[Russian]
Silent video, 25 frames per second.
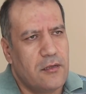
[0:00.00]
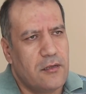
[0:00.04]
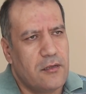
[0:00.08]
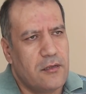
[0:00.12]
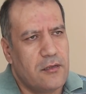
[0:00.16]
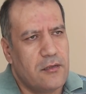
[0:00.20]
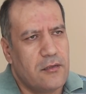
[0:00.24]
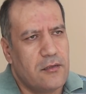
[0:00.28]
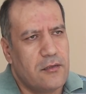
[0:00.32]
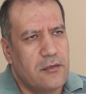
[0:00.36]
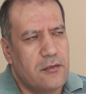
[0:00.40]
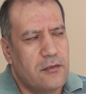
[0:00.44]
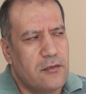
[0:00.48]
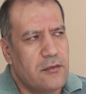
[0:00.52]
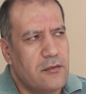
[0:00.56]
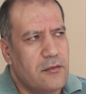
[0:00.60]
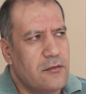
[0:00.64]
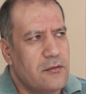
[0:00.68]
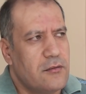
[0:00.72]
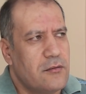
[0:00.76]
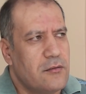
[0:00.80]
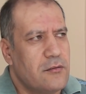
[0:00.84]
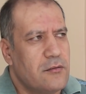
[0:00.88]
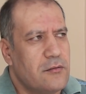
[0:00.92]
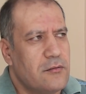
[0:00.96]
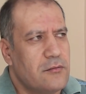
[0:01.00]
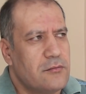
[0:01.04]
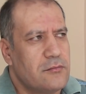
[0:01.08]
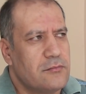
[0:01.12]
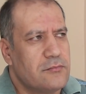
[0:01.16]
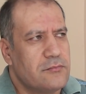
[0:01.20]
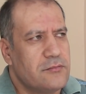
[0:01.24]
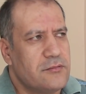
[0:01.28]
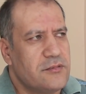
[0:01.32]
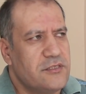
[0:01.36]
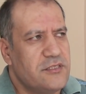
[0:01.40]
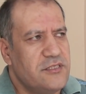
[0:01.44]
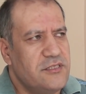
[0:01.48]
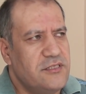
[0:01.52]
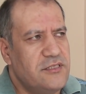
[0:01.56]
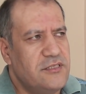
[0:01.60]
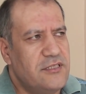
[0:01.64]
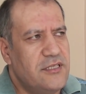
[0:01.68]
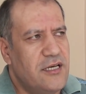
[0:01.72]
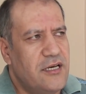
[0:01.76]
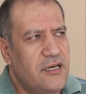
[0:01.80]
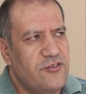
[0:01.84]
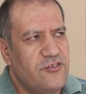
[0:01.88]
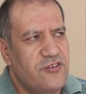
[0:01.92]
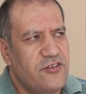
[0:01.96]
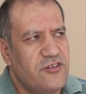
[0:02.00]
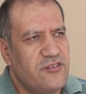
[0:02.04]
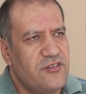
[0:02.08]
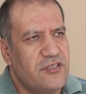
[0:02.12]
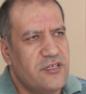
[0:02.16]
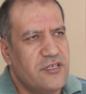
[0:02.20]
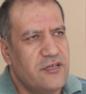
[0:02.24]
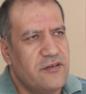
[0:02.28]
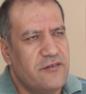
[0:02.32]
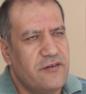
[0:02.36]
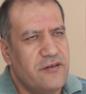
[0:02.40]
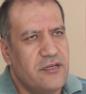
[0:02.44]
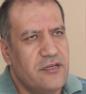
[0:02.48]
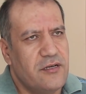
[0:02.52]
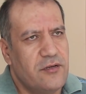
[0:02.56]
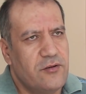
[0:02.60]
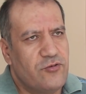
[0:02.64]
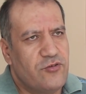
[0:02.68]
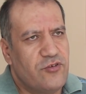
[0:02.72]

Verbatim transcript: Э, я, честно говоря,